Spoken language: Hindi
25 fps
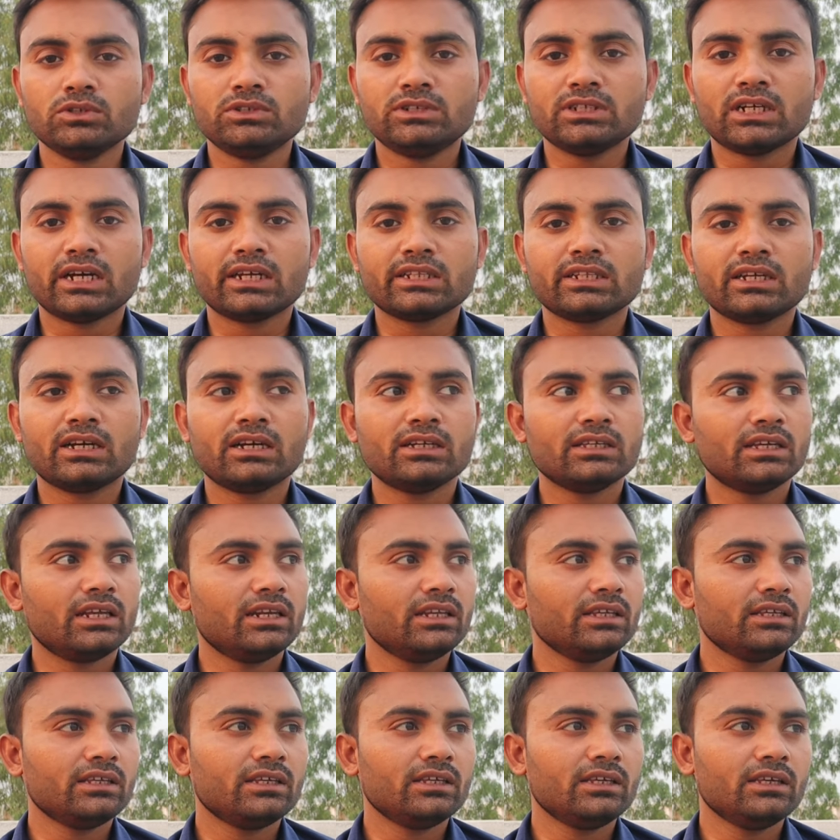वो ज़्यादा
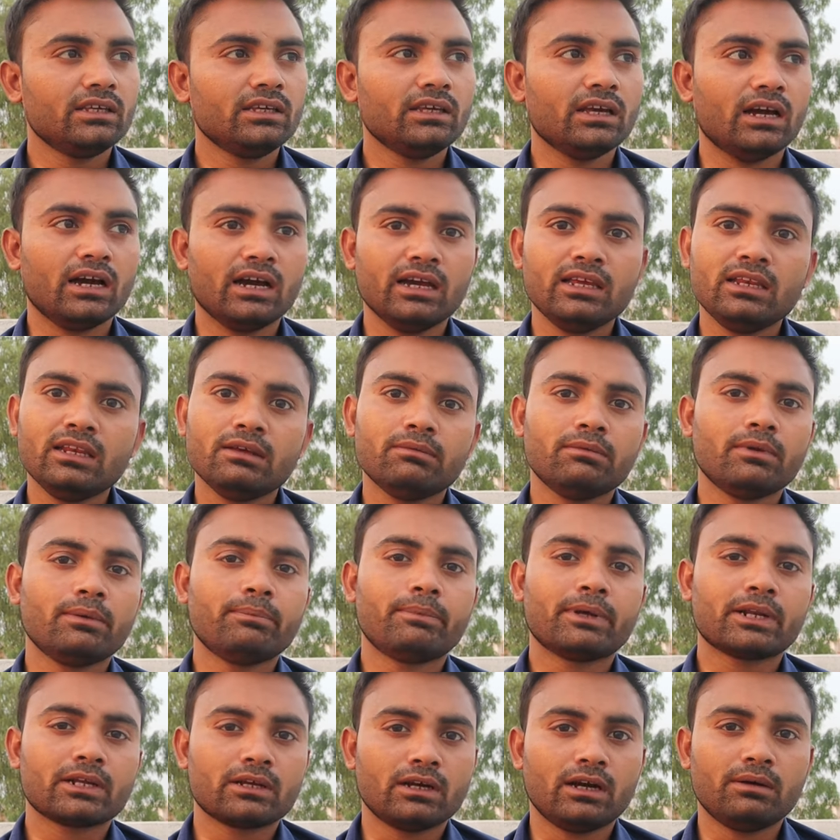यानी कि हाई
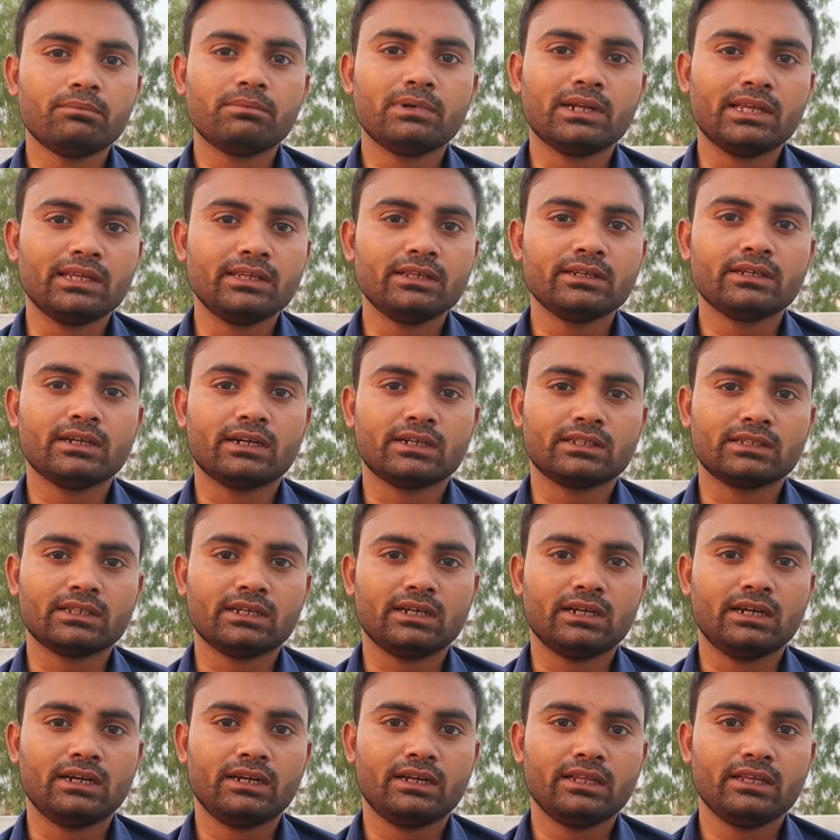लेवल पर काम नहीं
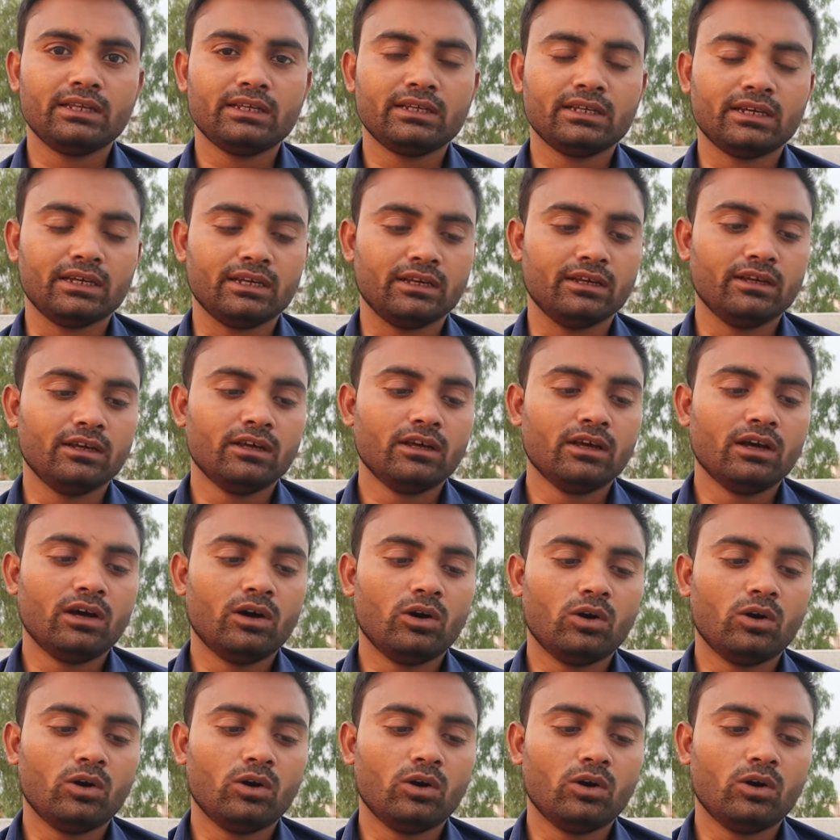करता है ठीक है